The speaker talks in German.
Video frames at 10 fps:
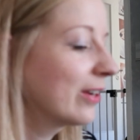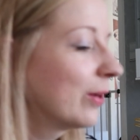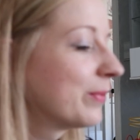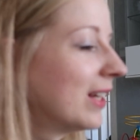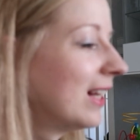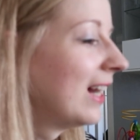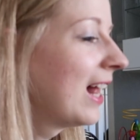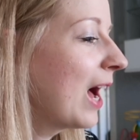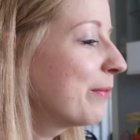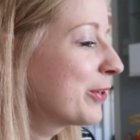reinkommt,
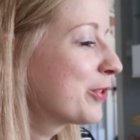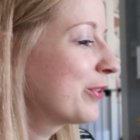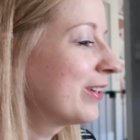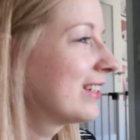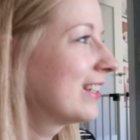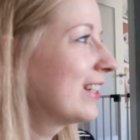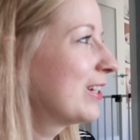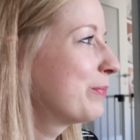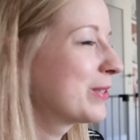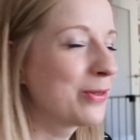habe ich schon
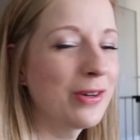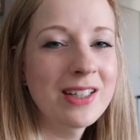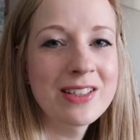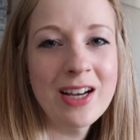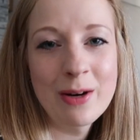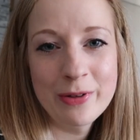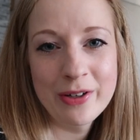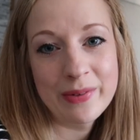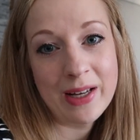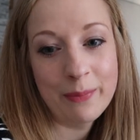äh, besorgt.
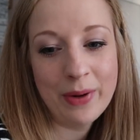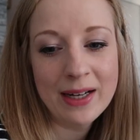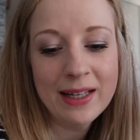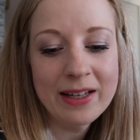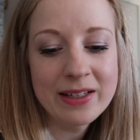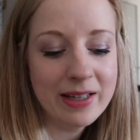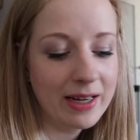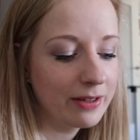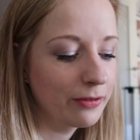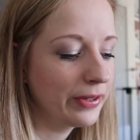Aber ja, ein paar
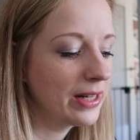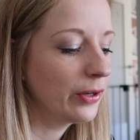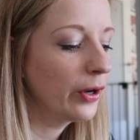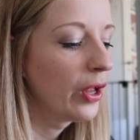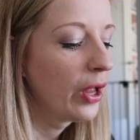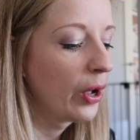Kleinigkeiten fehlen noch.